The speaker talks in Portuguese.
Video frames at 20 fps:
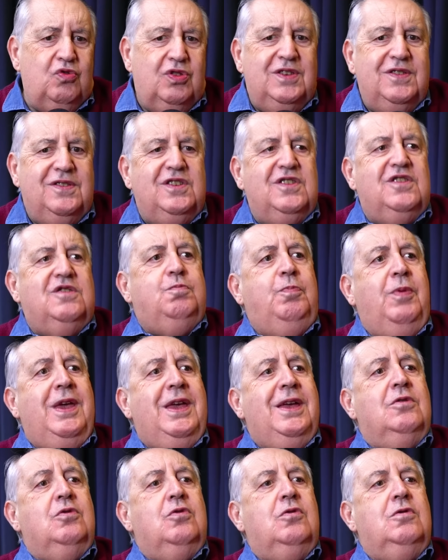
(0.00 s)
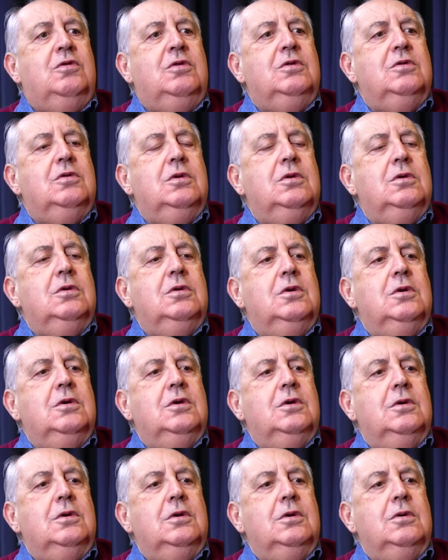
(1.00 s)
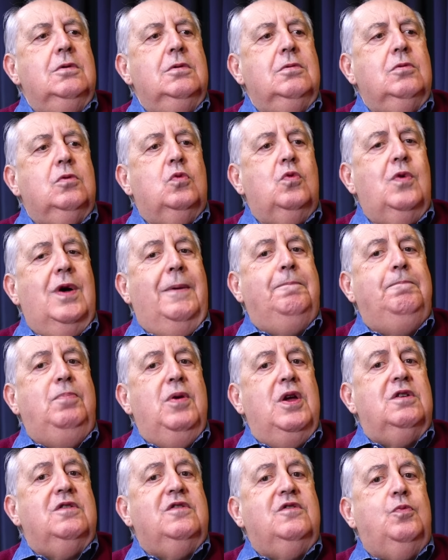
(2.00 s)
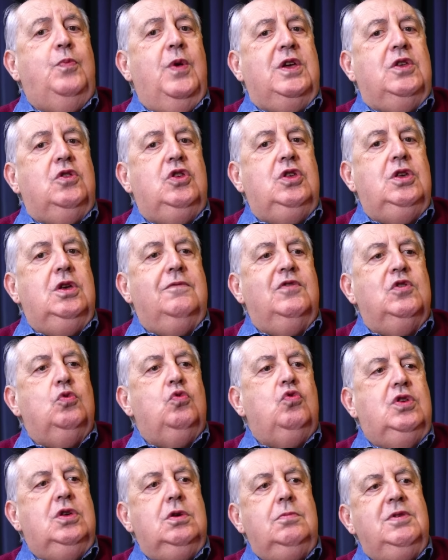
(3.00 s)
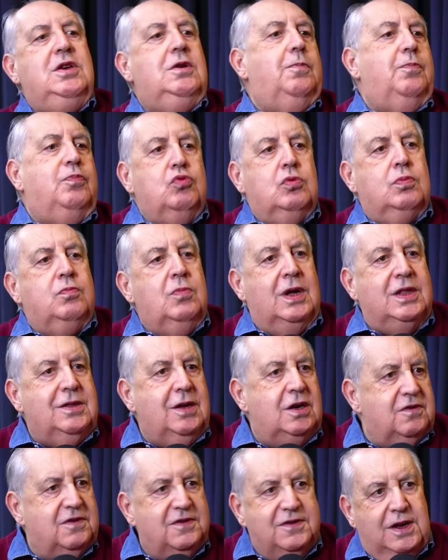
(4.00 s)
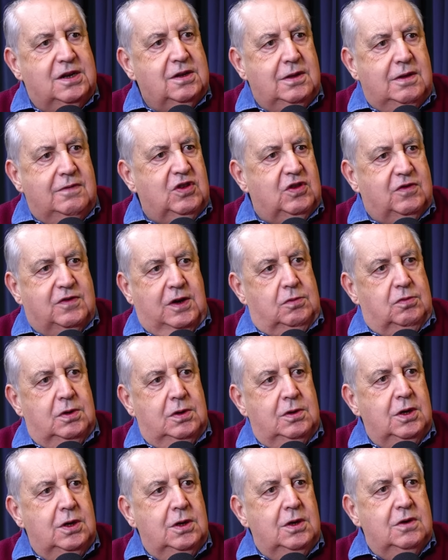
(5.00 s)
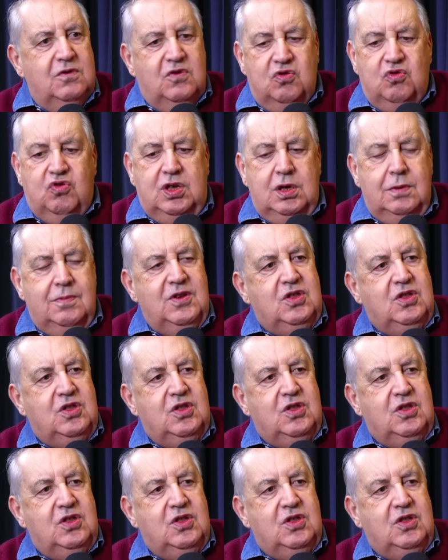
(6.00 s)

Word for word: desespero com a perspectiva do time ir para uma terceira divisão. Se o time